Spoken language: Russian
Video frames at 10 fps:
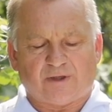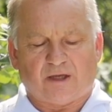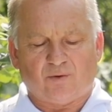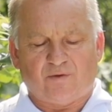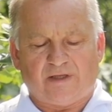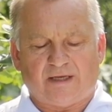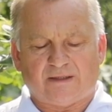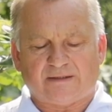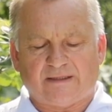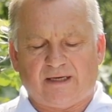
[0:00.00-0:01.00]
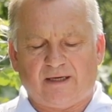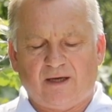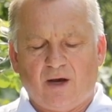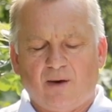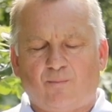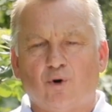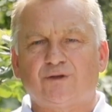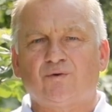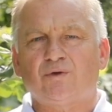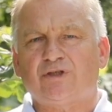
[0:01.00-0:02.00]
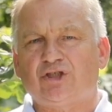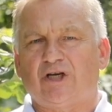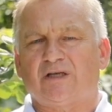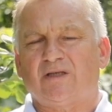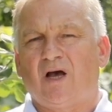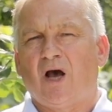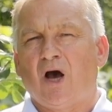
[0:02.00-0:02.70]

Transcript: подготовить для этой цели почву сейчас.